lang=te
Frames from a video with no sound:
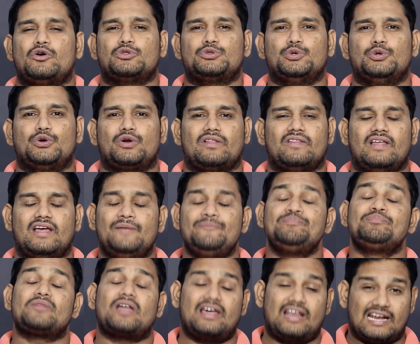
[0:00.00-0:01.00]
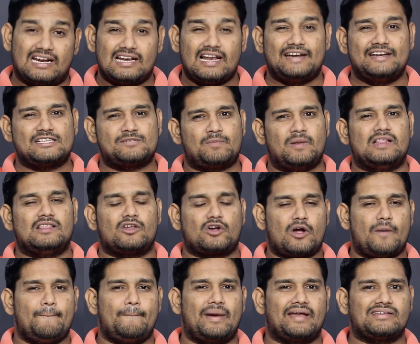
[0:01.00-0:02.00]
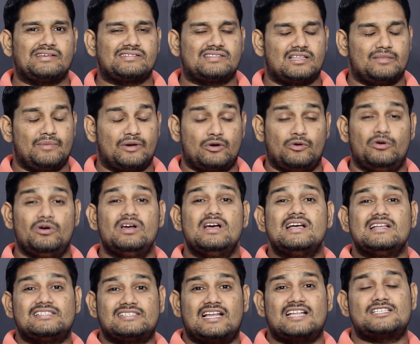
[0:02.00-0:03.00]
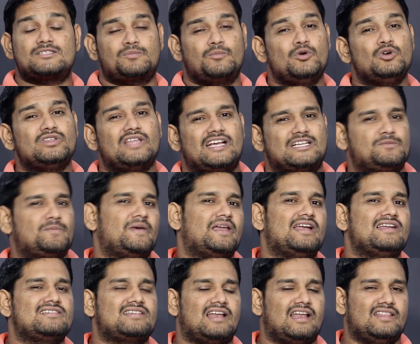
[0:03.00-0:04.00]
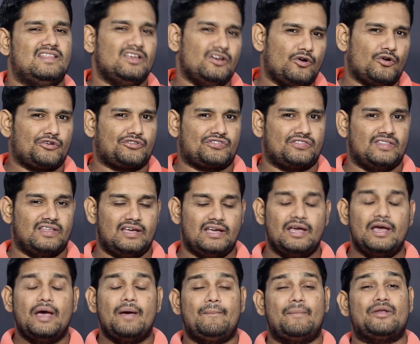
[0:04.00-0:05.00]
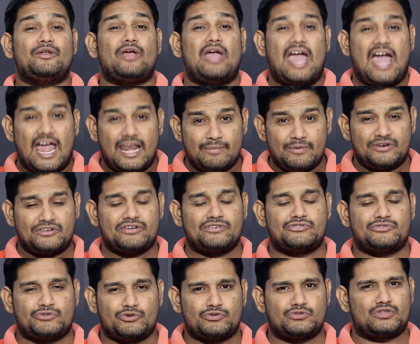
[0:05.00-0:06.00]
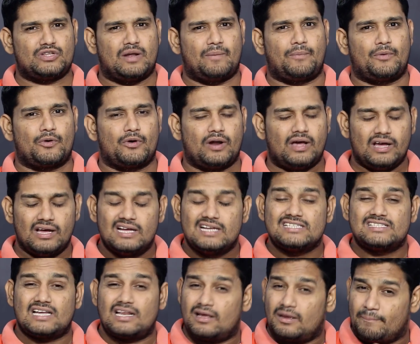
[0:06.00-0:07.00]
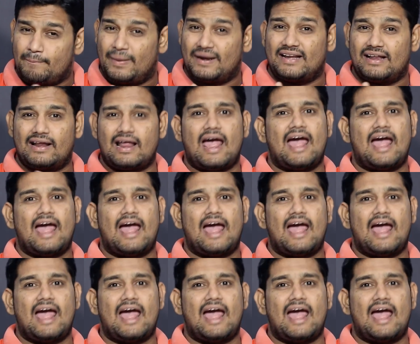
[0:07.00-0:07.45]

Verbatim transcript: అవుతూ ఉంటుంది రెగ్యులర్ డిస్ప్లేతో కంపేర్ చేస్తే మీకు చాలా స్మూత్ ఎక్స్పీరియన్స్ ఎక్స్పీరియన్స్ అనేది వస్తుంది మీరు యానిమేషన్స్ చూస్తున్నప్పుడు కూడా చాలా బెటర్